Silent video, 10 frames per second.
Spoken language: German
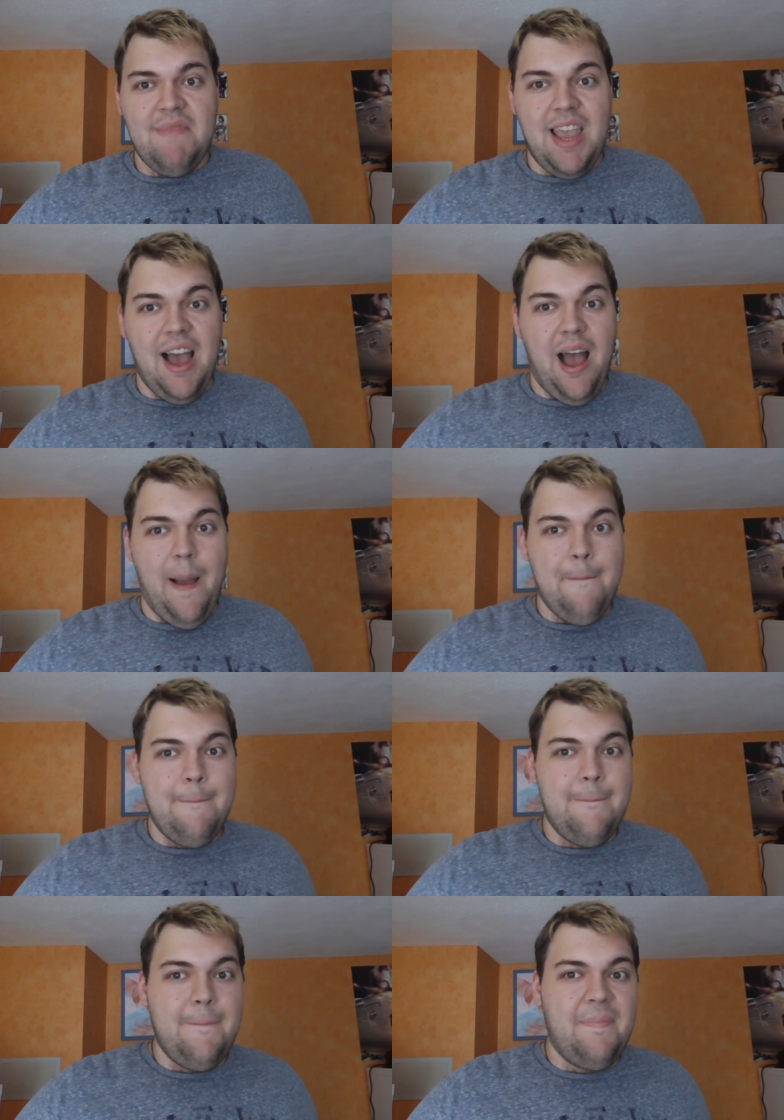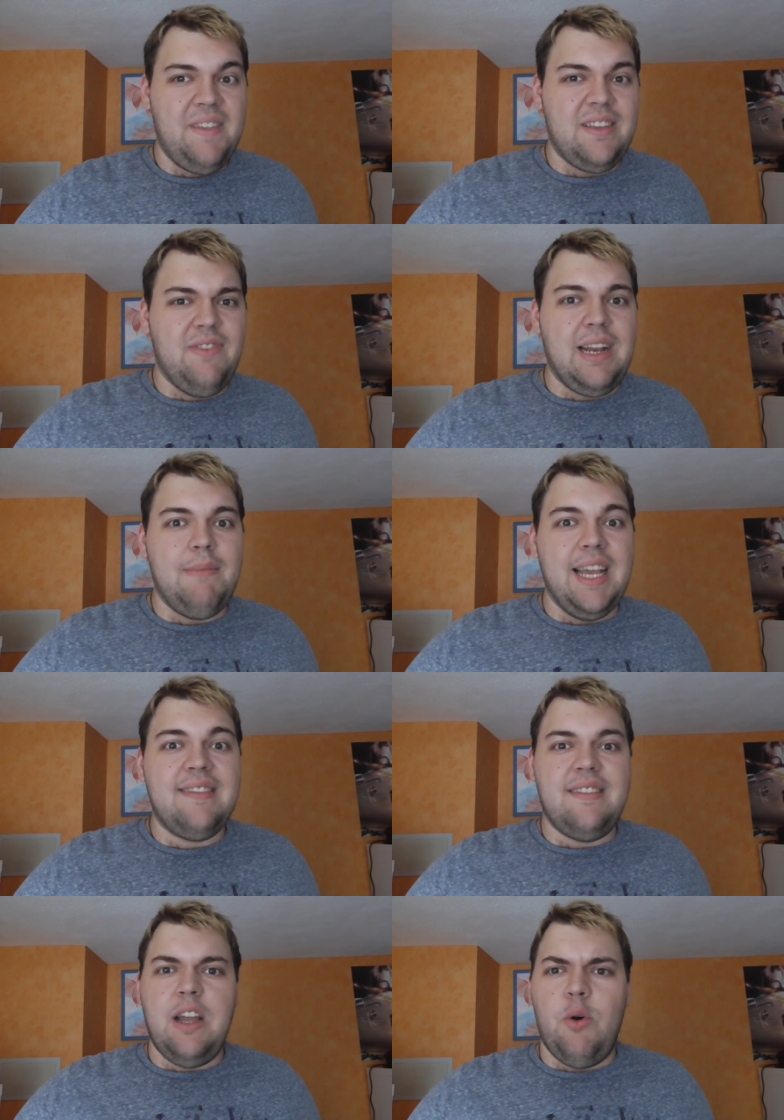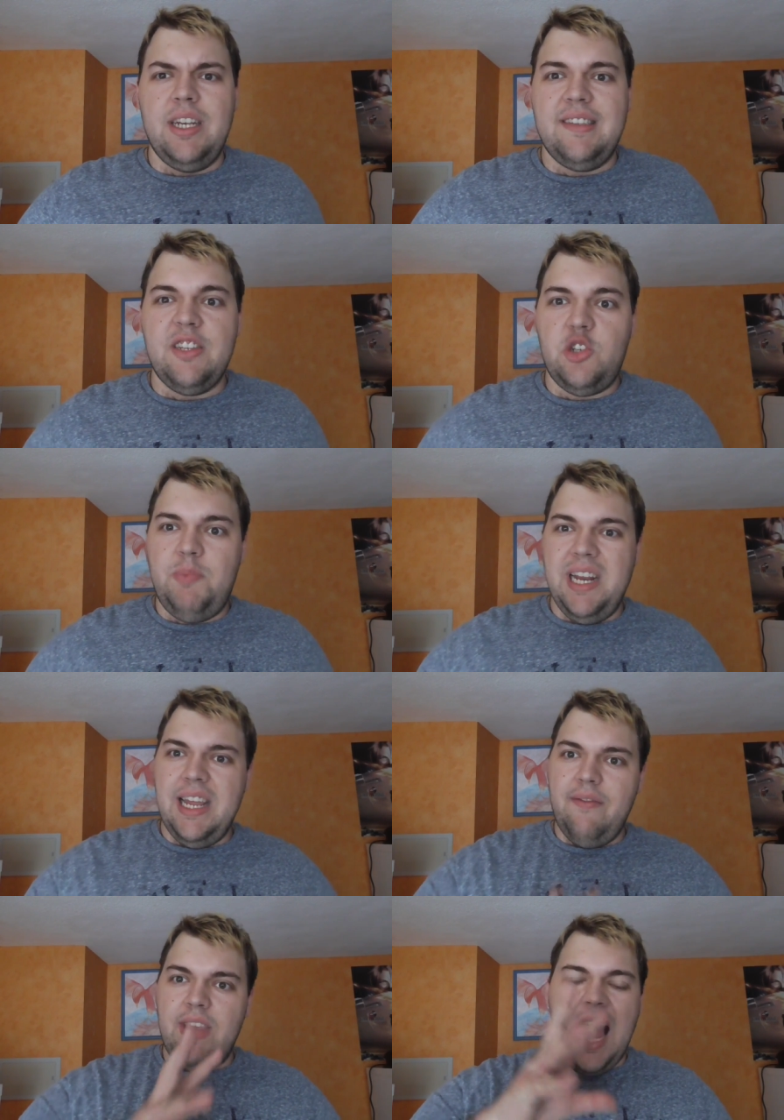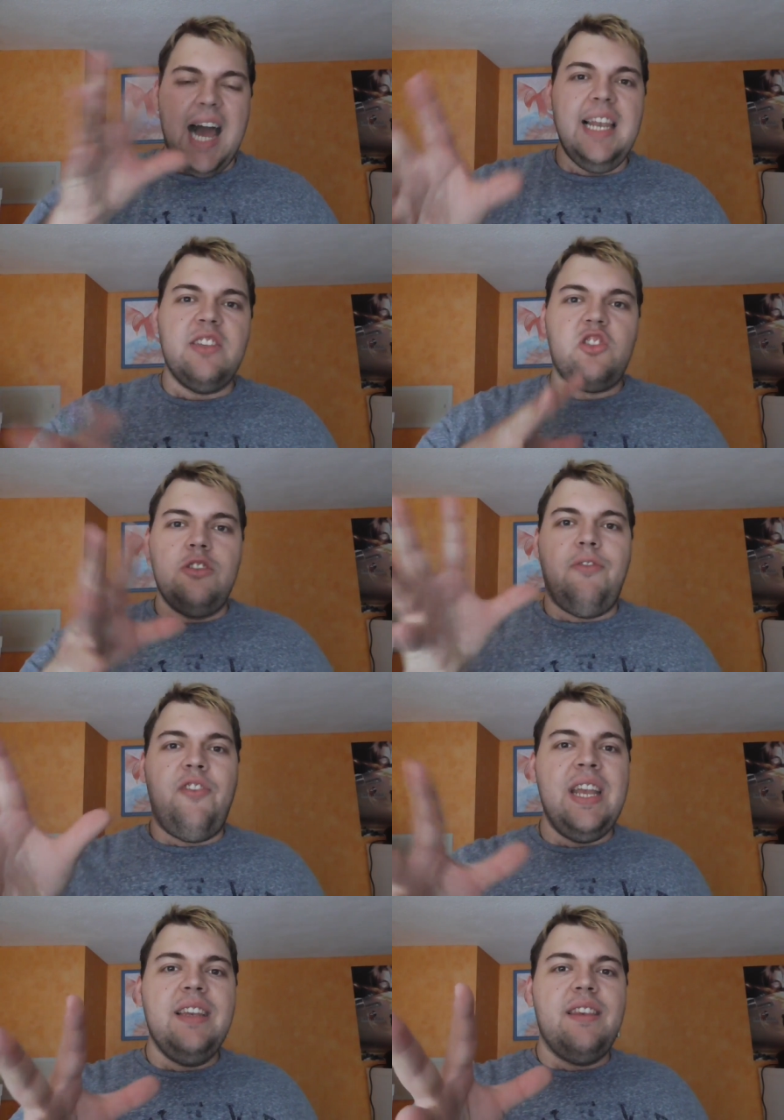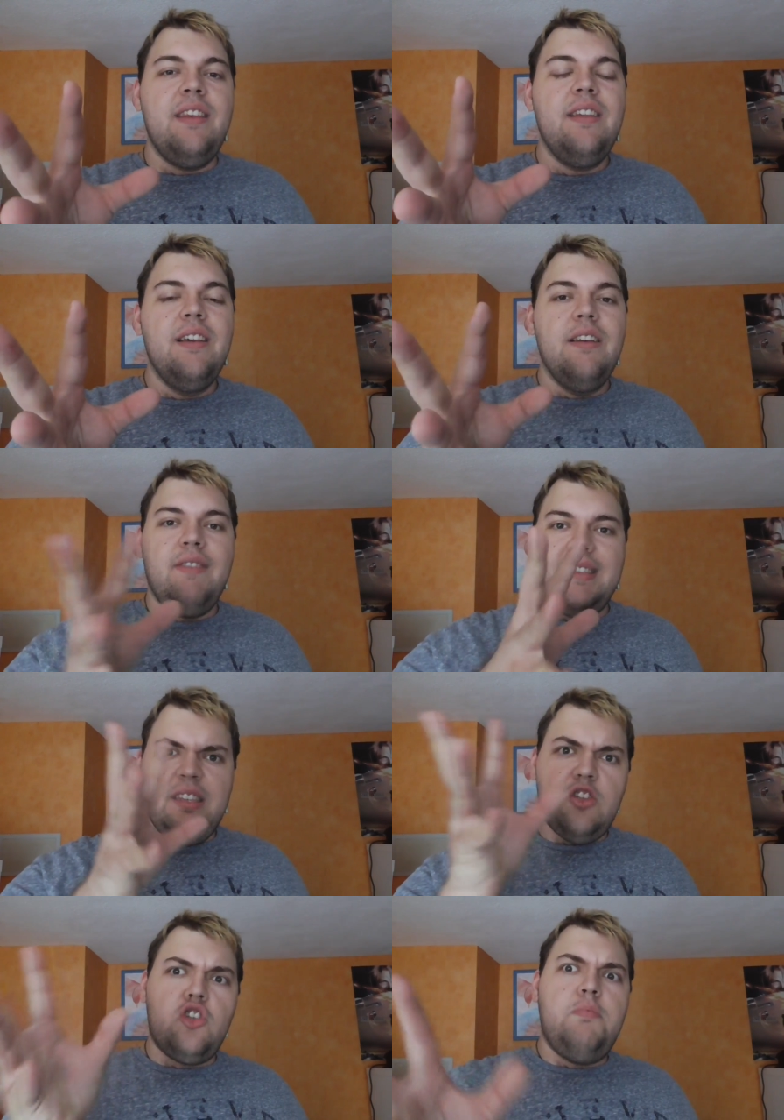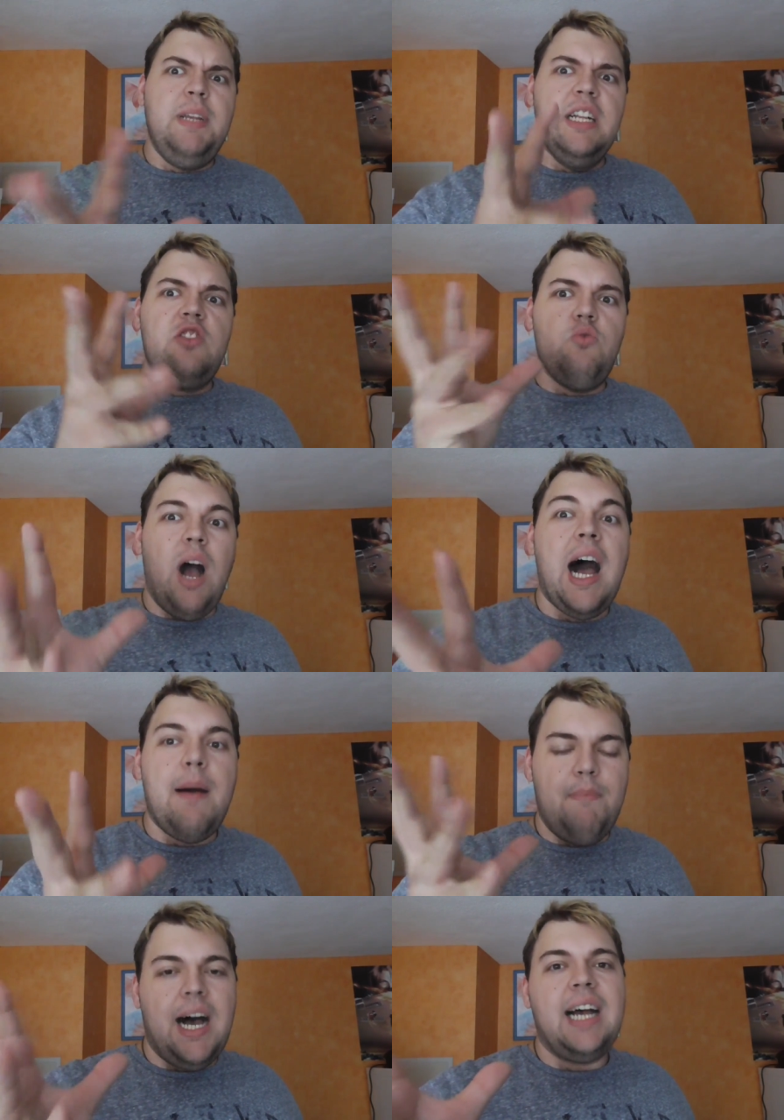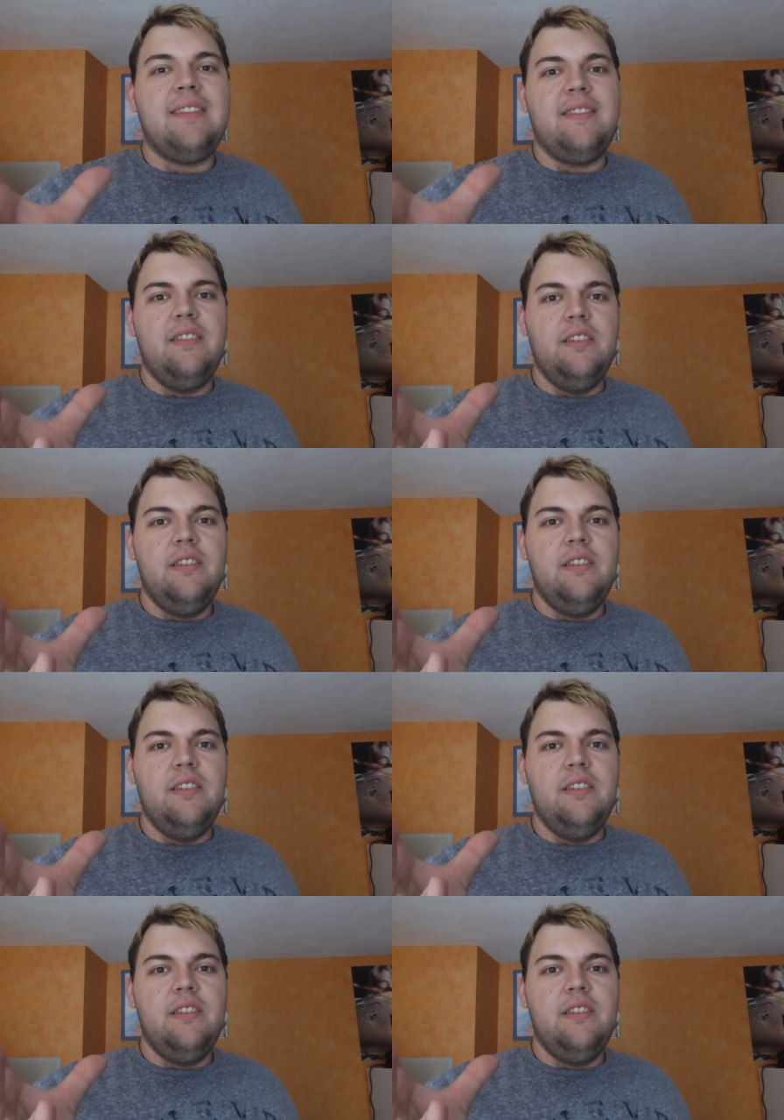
Ja, es wird am längsten dauern, dieses Spiel irgendwie alles zu finden, was dieses Spiel zu haben hat.